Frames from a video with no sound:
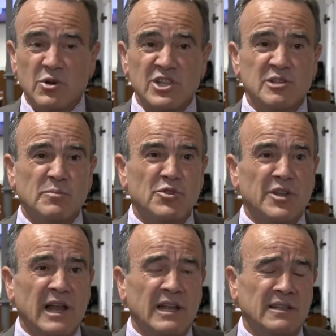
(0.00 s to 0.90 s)
pues
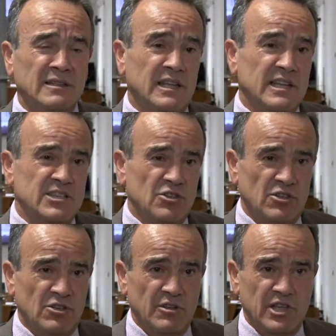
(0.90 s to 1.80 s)
dispondrán de,
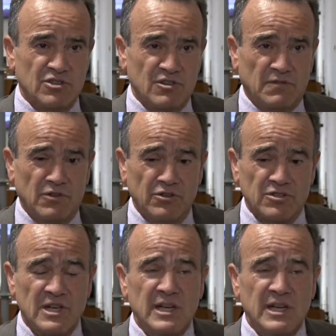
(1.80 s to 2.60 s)
de esos fondos.